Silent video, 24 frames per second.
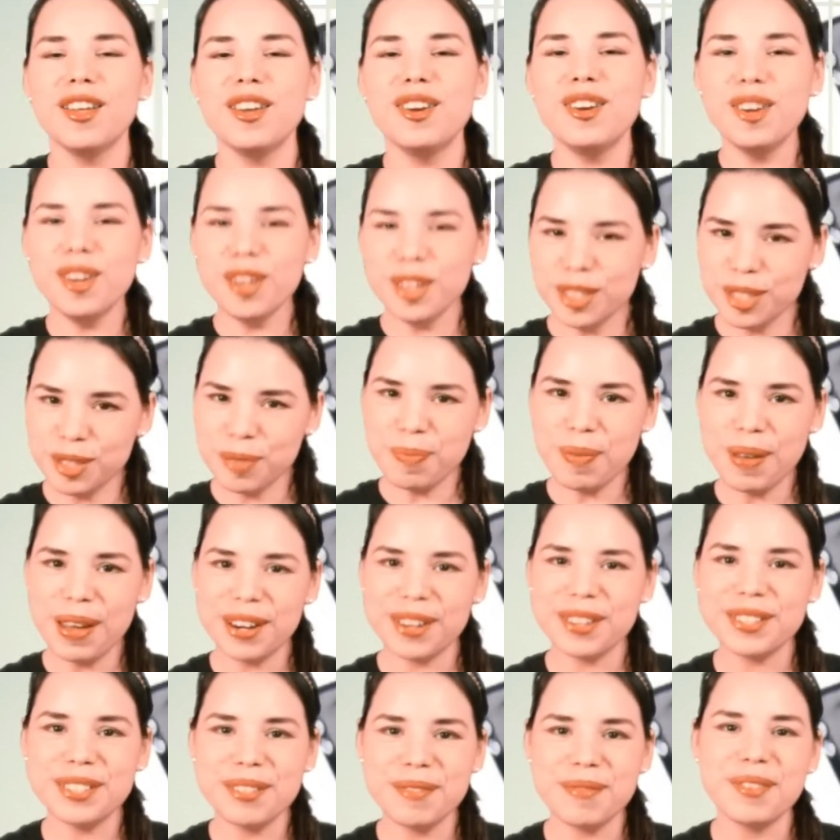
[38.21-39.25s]
Los
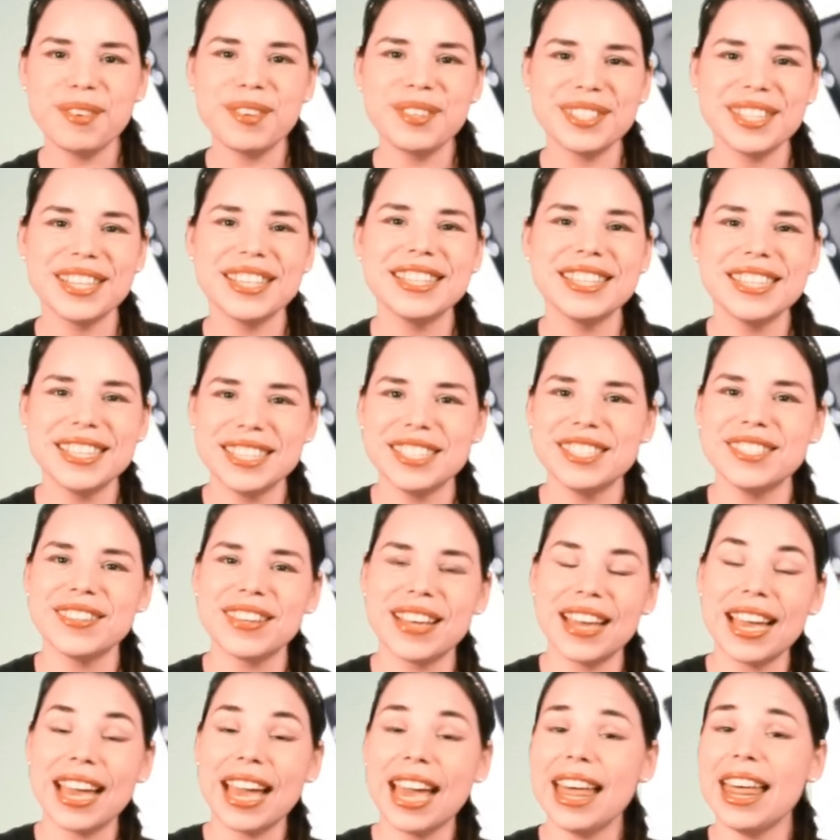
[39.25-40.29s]
perros siempre nos han dicho
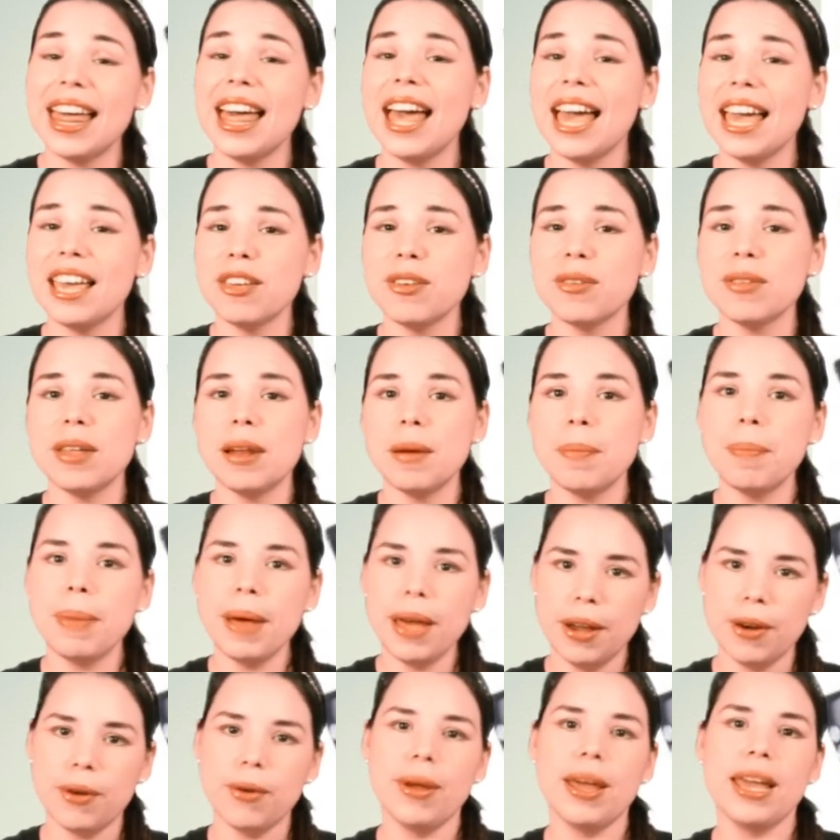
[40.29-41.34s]
que cada año del
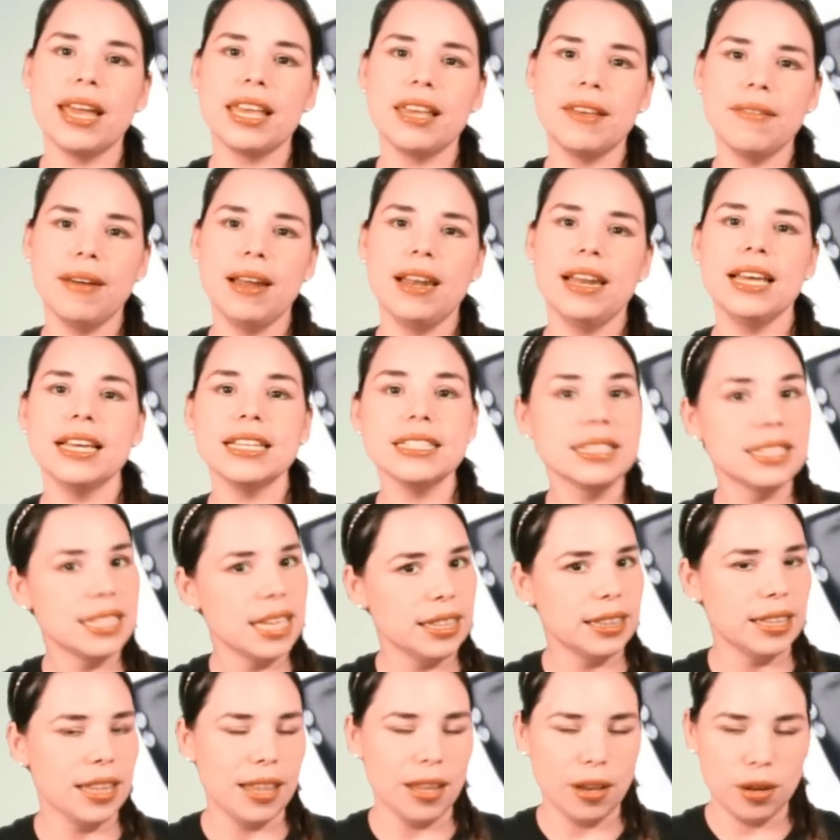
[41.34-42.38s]
perro equivale a
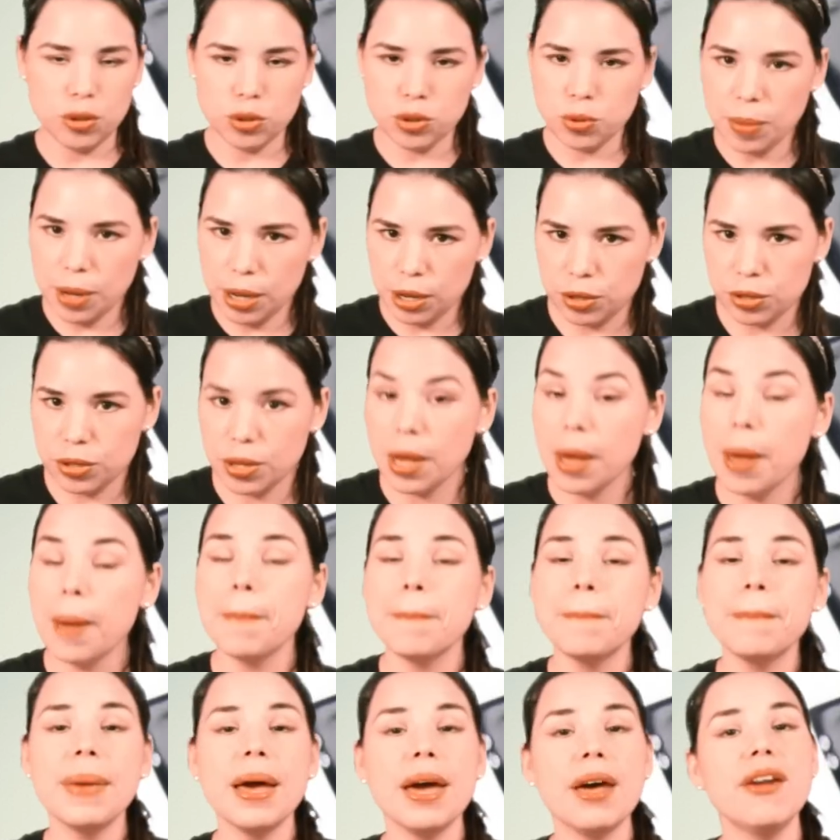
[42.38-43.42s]
7 de los humanos
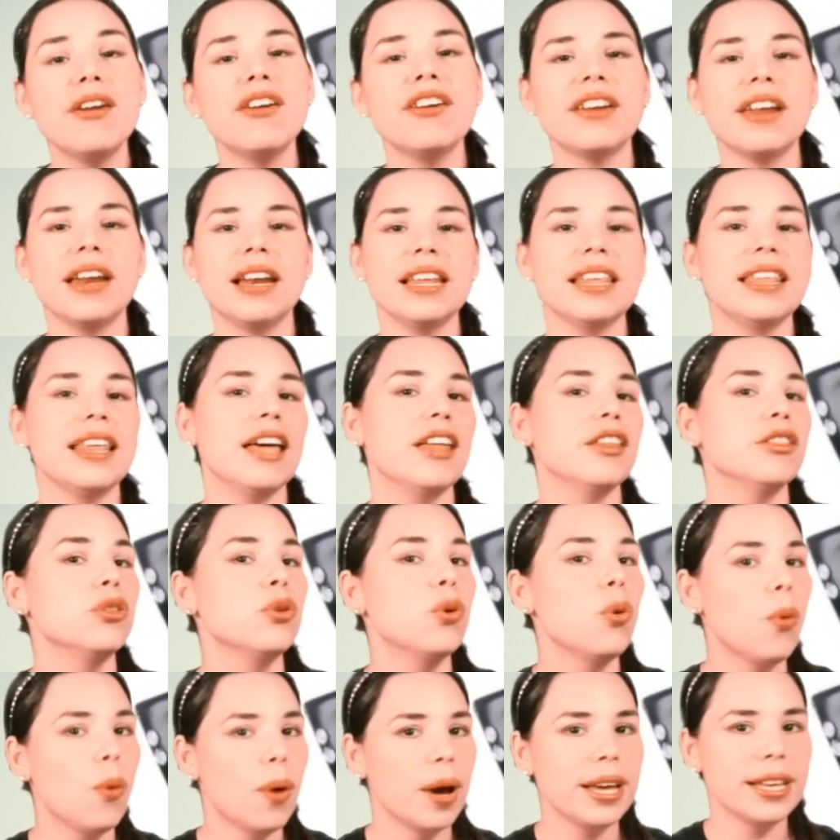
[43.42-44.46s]
pero en realidad
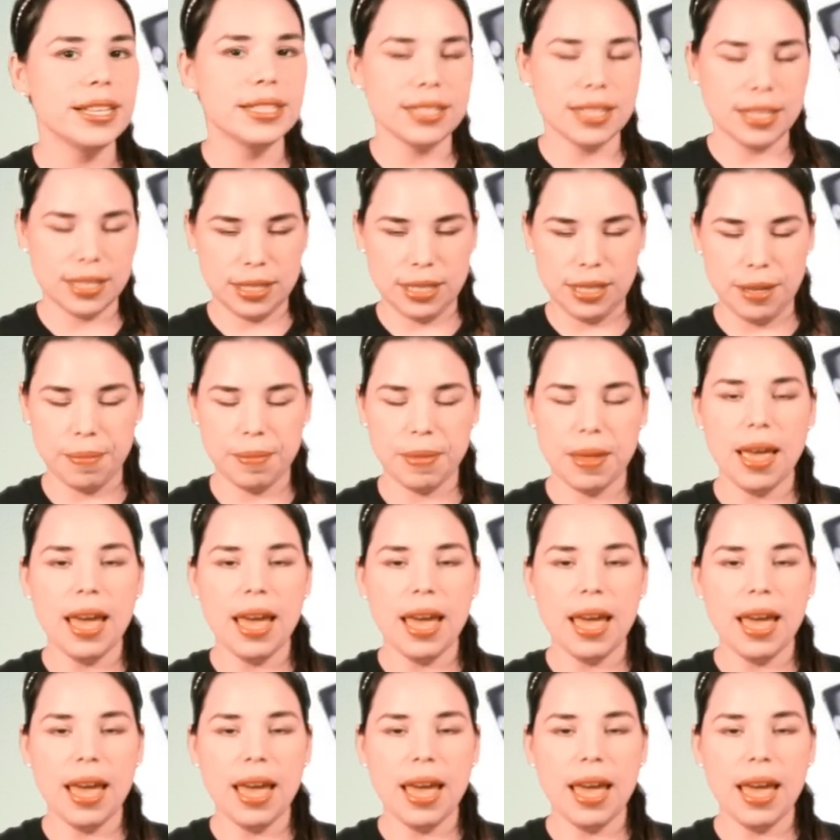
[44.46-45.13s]
no es así.